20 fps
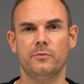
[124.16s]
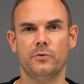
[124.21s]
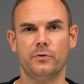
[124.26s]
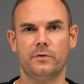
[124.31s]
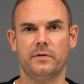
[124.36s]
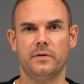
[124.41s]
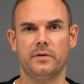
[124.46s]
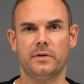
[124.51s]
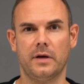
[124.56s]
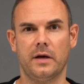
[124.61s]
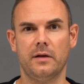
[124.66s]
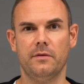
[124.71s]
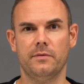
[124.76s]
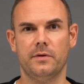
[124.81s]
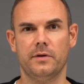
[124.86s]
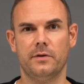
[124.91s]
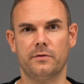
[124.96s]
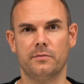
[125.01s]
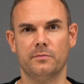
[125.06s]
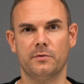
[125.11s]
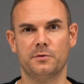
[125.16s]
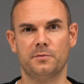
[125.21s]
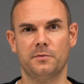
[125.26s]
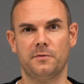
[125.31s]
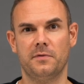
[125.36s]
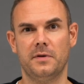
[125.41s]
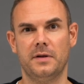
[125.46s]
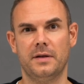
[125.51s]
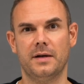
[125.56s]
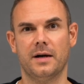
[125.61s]
nutze ich dann, wenn ich zum Beispiel
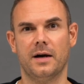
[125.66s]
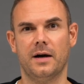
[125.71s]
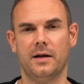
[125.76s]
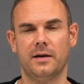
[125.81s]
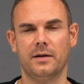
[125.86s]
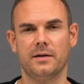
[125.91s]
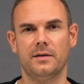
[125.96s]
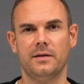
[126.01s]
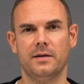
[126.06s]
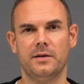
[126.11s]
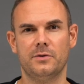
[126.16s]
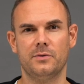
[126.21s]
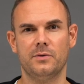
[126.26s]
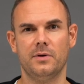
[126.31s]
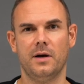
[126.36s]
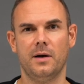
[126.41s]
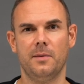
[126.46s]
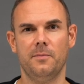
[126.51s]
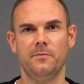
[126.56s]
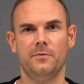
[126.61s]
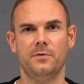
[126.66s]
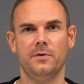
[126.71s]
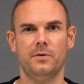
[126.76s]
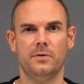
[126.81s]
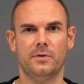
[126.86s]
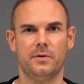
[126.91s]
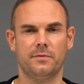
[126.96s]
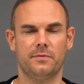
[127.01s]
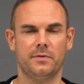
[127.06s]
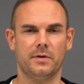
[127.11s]
filigranere Leitungen haben will
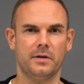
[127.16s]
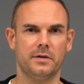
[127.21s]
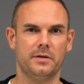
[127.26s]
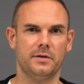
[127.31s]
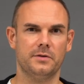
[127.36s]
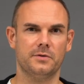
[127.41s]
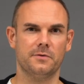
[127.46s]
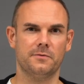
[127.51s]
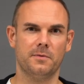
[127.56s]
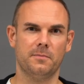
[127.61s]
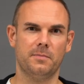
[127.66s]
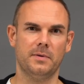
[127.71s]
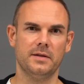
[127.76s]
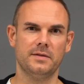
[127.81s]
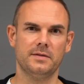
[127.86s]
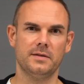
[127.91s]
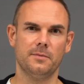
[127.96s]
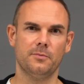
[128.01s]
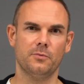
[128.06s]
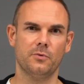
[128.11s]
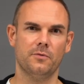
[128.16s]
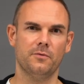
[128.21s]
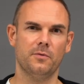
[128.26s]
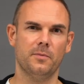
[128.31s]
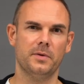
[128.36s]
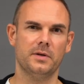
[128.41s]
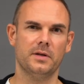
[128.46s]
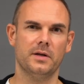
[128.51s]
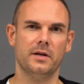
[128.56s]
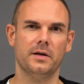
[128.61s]
oder vielleicht nicht so viel Platz habe, irgendwo
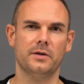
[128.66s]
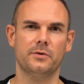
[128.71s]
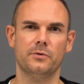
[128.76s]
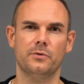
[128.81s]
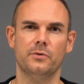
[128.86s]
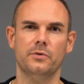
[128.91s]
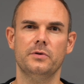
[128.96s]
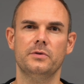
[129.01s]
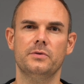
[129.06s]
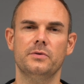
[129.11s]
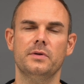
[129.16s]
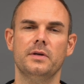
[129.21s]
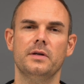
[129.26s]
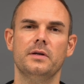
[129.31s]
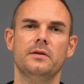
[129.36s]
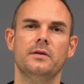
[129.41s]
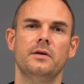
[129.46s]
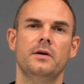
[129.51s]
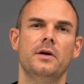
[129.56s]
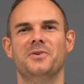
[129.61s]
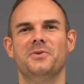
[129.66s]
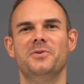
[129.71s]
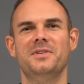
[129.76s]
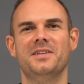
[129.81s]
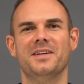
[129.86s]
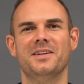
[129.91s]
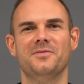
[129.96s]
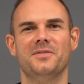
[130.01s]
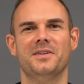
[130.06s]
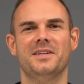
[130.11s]
mit einer Leitung durchzugehen.
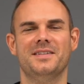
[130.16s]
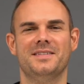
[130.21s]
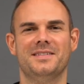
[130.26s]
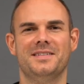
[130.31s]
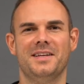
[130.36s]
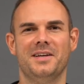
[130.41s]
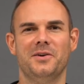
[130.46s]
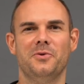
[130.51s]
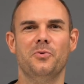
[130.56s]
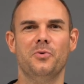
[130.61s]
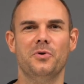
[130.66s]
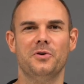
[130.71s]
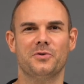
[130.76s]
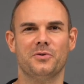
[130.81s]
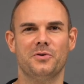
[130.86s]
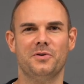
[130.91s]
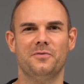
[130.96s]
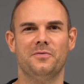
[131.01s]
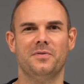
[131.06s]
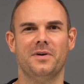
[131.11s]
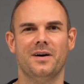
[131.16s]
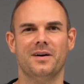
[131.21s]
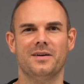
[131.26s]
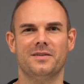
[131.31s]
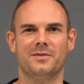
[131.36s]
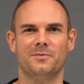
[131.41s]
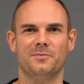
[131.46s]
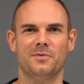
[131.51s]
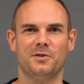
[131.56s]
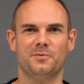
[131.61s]
Und dann, wenn ich sehr hohe Drücke
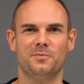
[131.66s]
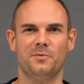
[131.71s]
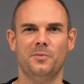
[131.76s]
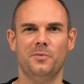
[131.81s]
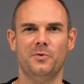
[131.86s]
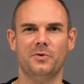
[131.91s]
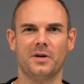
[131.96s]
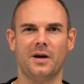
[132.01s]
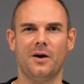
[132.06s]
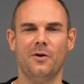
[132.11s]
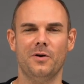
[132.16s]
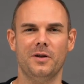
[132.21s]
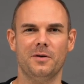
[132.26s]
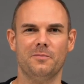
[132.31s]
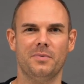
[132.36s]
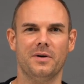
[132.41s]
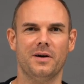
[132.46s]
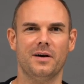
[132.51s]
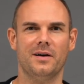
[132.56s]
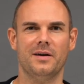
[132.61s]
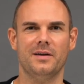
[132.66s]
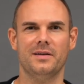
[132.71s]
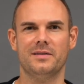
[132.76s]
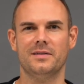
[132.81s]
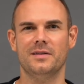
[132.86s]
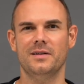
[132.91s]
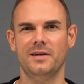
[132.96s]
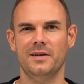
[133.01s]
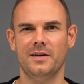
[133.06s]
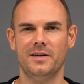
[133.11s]
fahre, zum Beispiel im
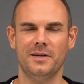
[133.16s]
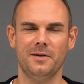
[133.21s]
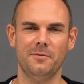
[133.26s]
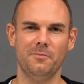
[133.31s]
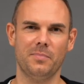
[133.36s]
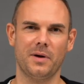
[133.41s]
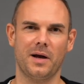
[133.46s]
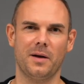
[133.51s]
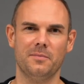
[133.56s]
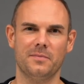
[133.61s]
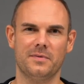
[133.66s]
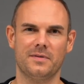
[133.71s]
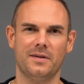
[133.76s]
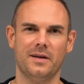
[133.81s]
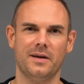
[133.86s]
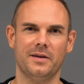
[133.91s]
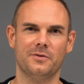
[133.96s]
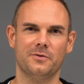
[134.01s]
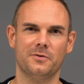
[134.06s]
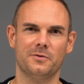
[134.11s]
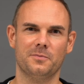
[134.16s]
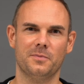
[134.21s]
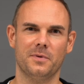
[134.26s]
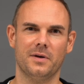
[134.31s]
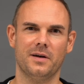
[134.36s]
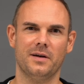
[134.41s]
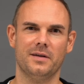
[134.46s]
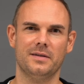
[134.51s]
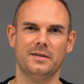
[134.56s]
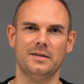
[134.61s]
Hydraulikbereich, im
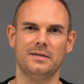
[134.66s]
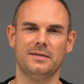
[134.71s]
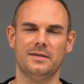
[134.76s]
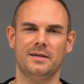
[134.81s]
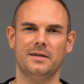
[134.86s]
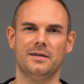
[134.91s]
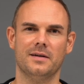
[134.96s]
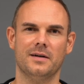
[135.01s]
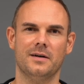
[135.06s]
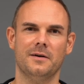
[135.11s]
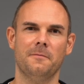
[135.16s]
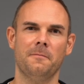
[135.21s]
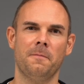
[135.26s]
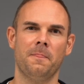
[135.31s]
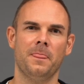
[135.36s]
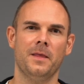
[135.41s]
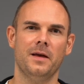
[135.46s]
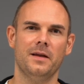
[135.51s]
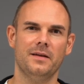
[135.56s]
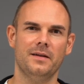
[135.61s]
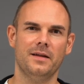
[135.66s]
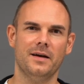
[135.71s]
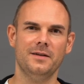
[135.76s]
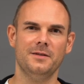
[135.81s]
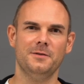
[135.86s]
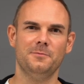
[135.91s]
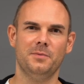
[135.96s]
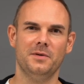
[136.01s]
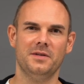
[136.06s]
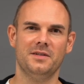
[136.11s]
Bremsleitungsbereich etc., dann
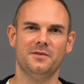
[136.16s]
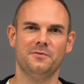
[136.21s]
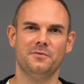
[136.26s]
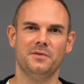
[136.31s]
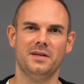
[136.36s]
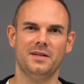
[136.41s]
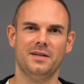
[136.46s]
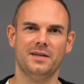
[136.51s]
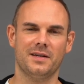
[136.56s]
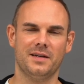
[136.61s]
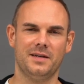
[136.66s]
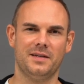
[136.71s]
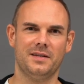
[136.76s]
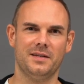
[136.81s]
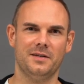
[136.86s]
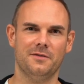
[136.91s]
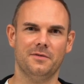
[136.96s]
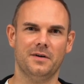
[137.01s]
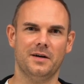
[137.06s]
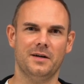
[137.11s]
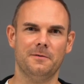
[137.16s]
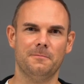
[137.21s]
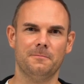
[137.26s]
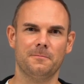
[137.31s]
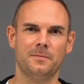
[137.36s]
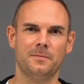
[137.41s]
ist PTFE die richtige Wahl.